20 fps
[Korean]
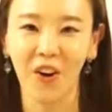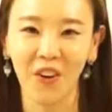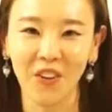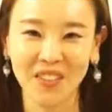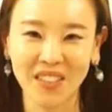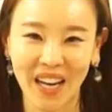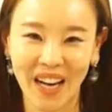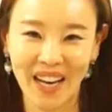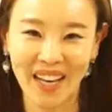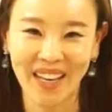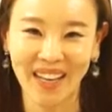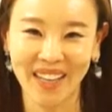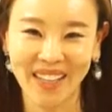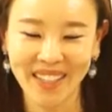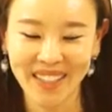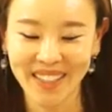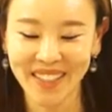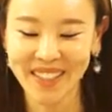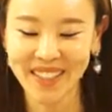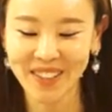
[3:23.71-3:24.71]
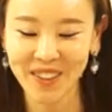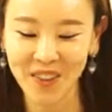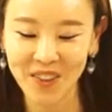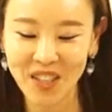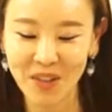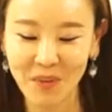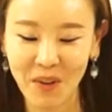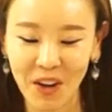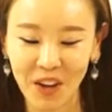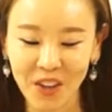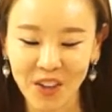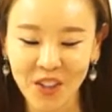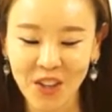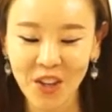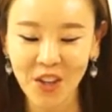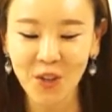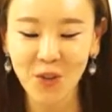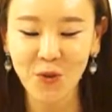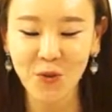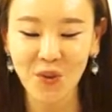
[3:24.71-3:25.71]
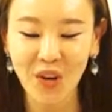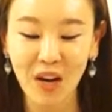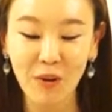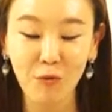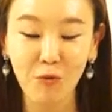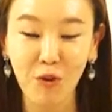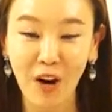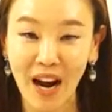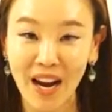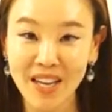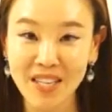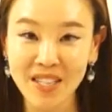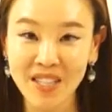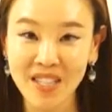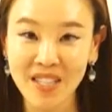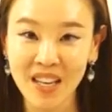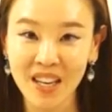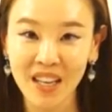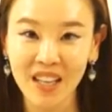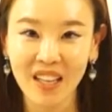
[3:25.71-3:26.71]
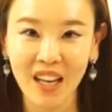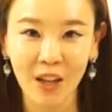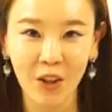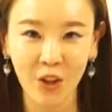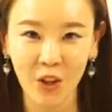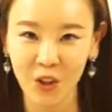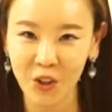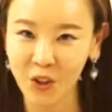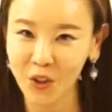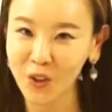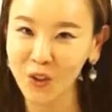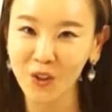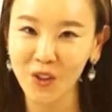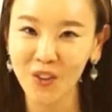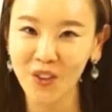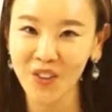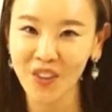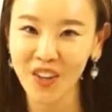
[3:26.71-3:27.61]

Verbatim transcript: 자, 그렇다면 Do you have rice? 난 늘어.